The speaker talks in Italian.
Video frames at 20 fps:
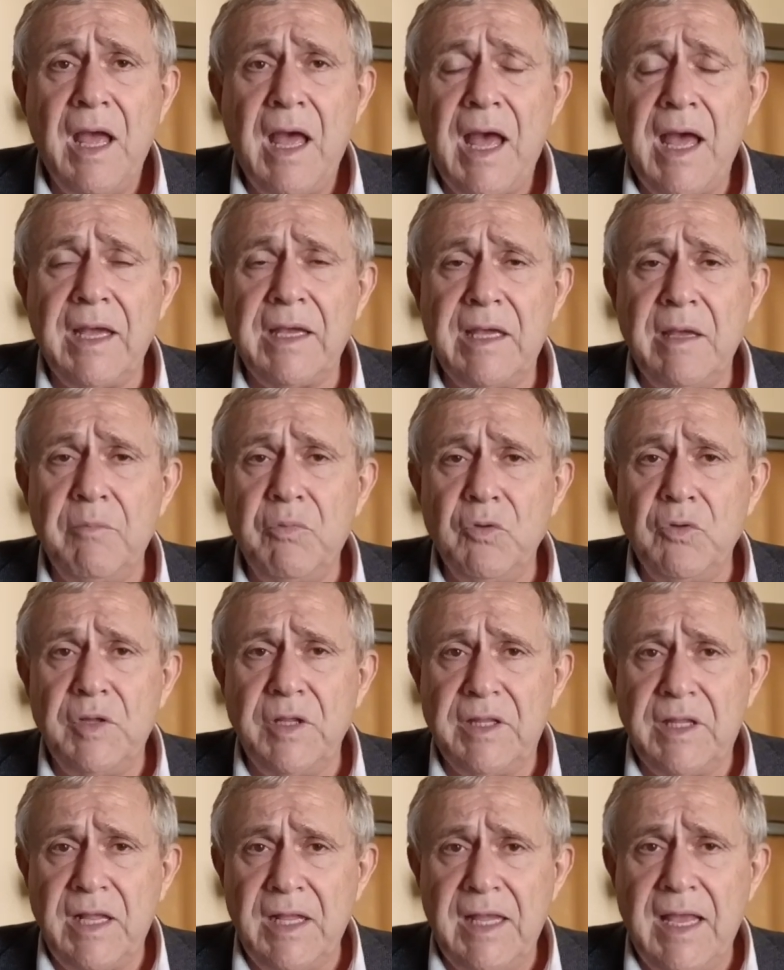anche più
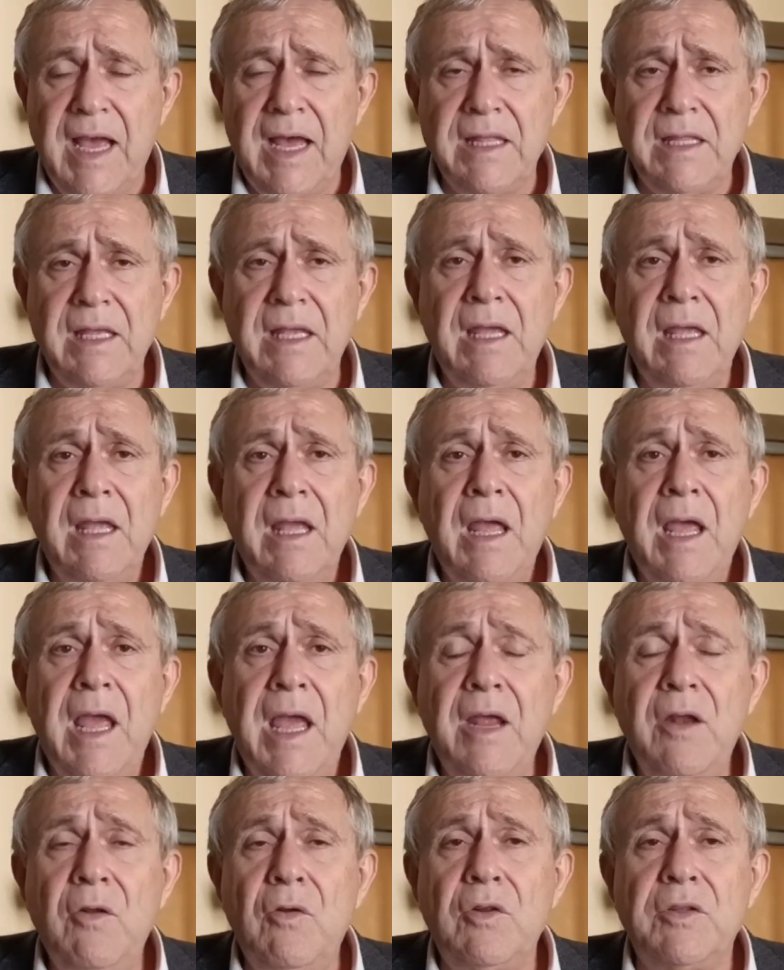dettagliati
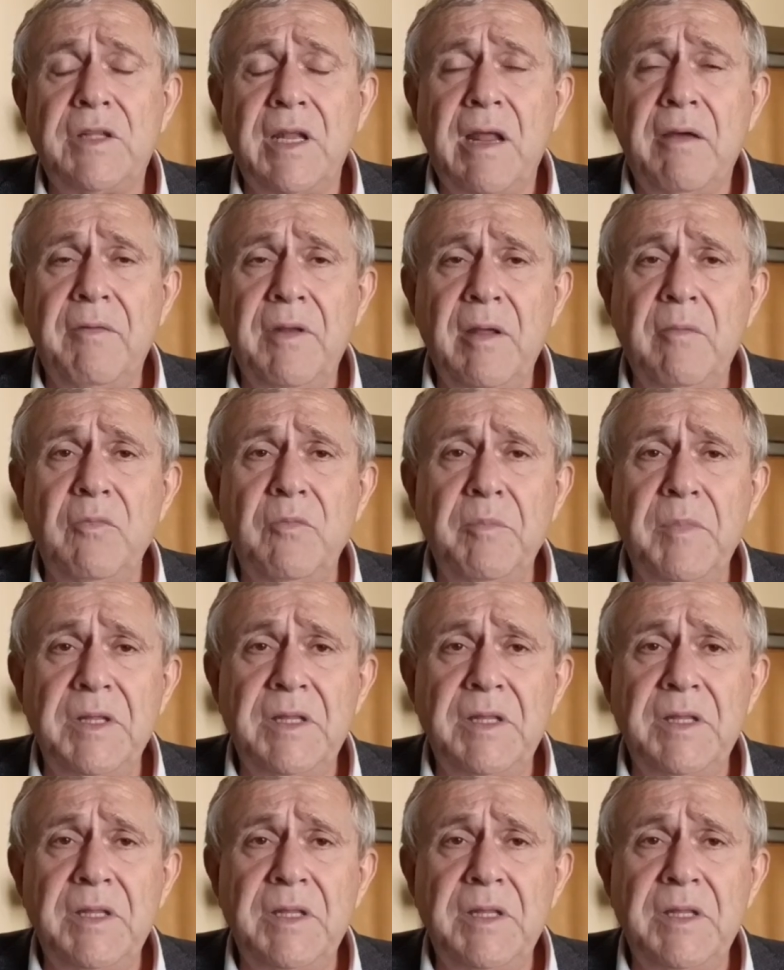e inoltre avremo,